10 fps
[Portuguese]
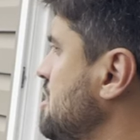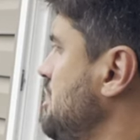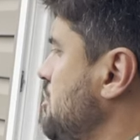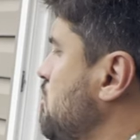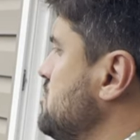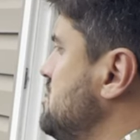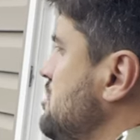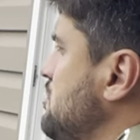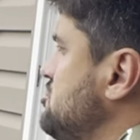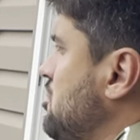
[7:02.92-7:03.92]
eu consegui
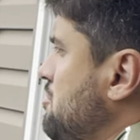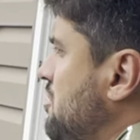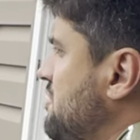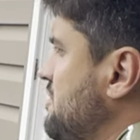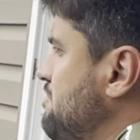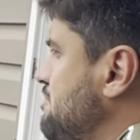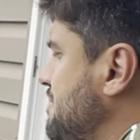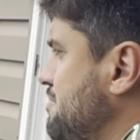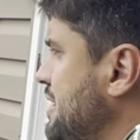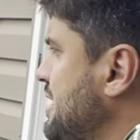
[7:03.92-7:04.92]
uma job offer
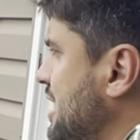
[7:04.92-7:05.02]
bem